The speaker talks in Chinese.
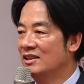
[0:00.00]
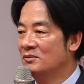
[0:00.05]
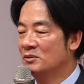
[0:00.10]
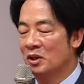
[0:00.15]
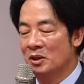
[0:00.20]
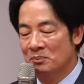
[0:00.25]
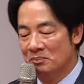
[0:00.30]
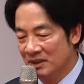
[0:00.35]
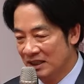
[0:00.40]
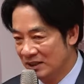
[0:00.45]

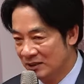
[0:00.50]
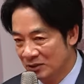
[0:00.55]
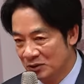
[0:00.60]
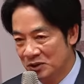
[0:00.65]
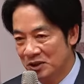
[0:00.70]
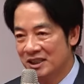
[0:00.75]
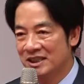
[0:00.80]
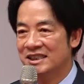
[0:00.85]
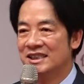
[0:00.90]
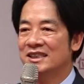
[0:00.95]
对，没有
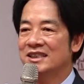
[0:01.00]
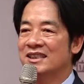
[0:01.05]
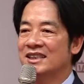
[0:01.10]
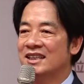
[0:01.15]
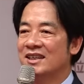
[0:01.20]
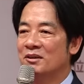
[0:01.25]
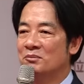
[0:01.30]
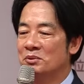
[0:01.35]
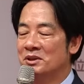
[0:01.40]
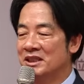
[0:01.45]
缺席
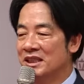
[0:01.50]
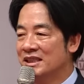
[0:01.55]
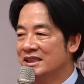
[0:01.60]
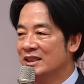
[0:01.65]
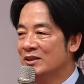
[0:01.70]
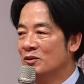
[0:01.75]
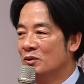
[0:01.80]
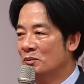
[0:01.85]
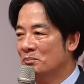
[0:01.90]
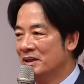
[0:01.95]
啊，不仅
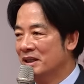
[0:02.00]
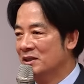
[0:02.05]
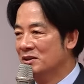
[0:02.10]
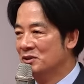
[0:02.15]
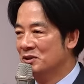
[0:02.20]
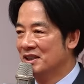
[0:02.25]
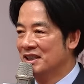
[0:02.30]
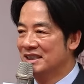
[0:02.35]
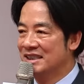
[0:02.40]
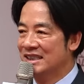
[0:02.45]
仅我没有
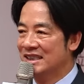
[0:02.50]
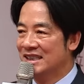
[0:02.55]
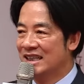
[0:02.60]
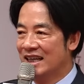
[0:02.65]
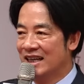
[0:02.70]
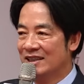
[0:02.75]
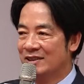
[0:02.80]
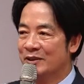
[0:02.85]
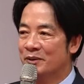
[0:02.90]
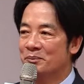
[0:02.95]
缺席，大
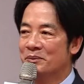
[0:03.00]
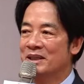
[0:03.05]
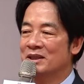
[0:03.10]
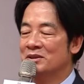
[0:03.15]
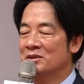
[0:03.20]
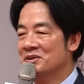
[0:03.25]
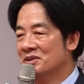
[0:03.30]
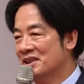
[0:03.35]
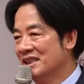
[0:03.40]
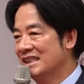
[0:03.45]
家都没
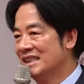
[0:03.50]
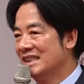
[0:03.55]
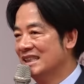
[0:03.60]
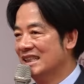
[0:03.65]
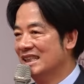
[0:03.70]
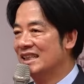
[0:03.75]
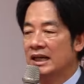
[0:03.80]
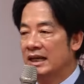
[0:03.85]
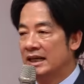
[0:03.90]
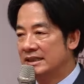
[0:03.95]
有缺
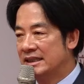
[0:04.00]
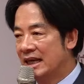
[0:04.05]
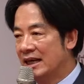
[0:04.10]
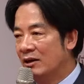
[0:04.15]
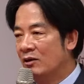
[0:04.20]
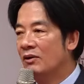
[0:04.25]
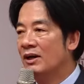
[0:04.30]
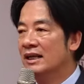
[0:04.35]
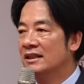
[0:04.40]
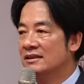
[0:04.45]
席。应该
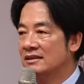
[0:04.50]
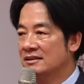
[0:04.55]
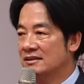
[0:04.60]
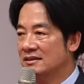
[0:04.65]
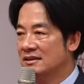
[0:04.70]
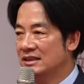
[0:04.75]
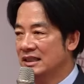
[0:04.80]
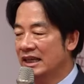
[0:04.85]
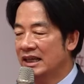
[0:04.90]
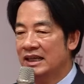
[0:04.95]
台湾
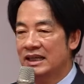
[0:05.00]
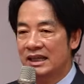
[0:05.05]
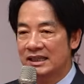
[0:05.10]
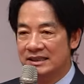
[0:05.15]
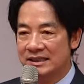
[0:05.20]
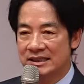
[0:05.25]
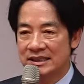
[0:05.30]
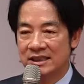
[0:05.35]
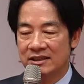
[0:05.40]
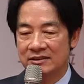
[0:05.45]
应该
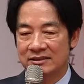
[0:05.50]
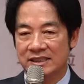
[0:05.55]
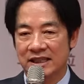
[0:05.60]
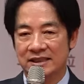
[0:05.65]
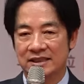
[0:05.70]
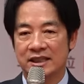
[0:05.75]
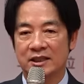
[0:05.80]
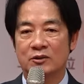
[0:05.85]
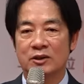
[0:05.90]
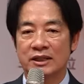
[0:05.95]
是要在
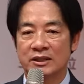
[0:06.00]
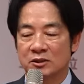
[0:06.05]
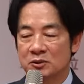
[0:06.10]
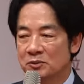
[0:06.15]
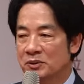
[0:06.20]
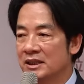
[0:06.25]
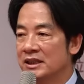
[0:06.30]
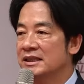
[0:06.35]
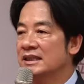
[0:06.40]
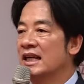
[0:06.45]
这块土
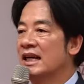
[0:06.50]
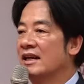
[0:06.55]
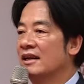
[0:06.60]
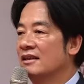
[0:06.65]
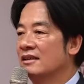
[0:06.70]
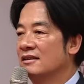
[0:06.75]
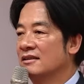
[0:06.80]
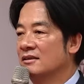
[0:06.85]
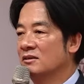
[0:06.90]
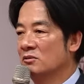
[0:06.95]
地上，
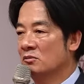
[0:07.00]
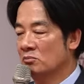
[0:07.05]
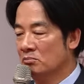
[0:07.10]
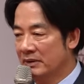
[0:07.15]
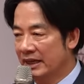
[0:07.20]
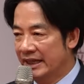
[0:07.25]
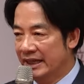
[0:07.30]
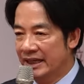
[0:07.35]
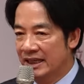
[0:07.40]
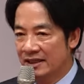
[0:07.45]

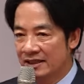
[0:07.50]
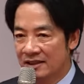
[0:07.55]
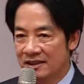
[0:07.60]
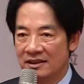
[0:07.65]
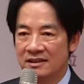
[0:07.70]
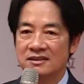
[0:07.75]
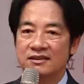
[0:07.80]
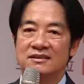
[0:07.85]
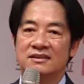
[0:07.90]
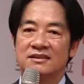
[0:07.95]
每一个人，